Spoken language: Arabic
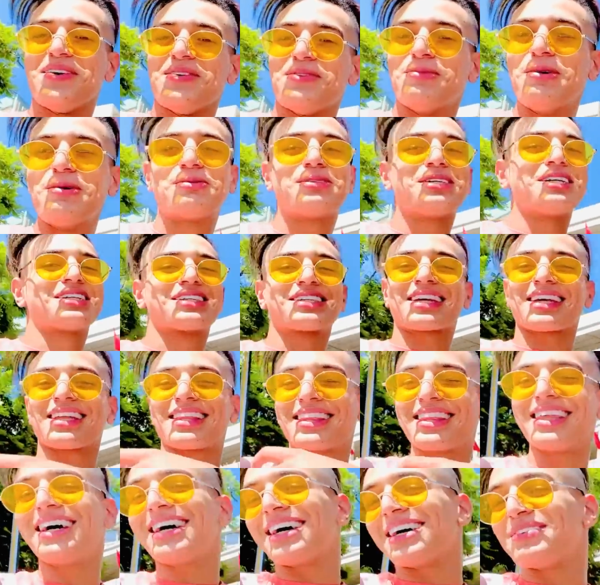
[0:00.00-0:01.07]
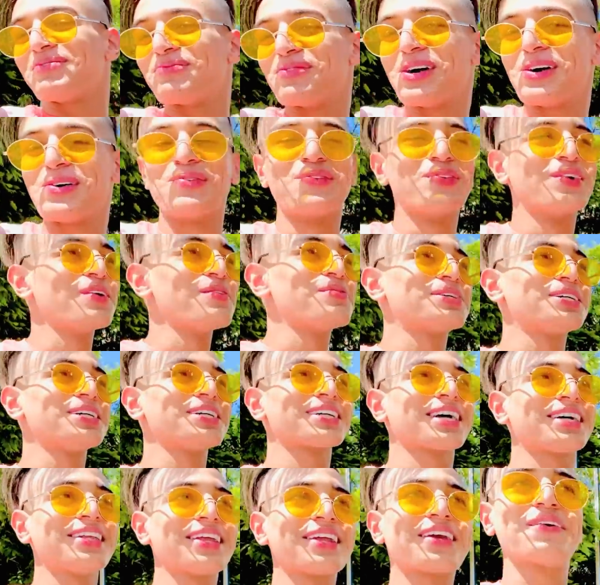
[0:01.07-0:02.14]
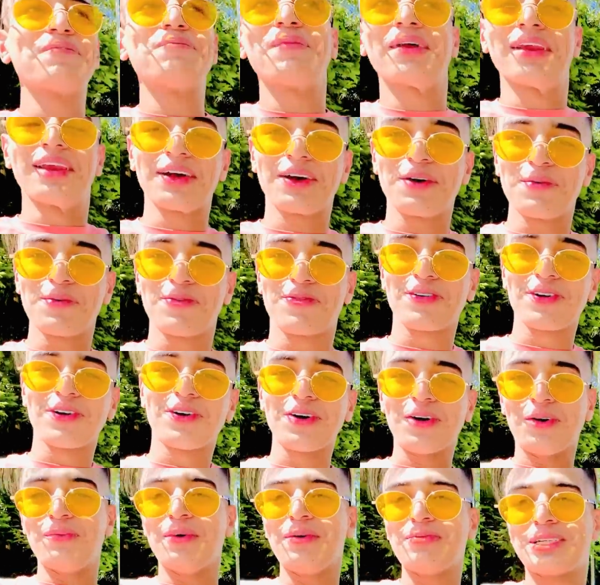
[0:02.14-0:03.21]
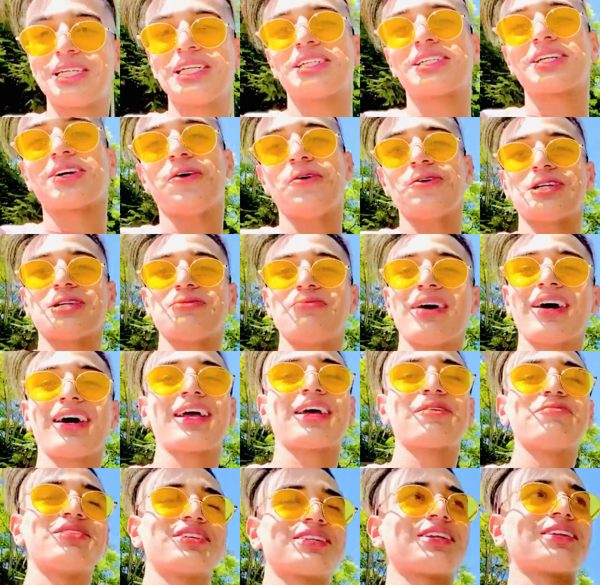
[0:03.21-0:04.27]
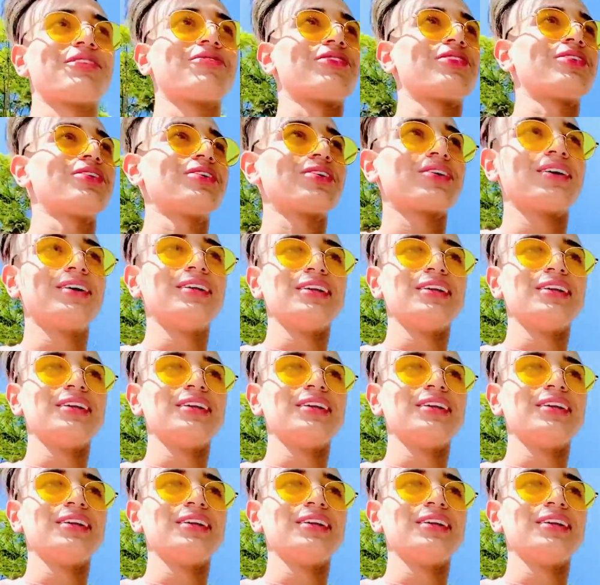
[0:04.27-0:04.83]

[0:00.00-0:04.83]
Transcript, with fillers: ما مشيتش غدا المهم ما مشيت غادي نكمل لكم الفلوغ ما مشيتش اخوتي ما غيكملش الفلوغ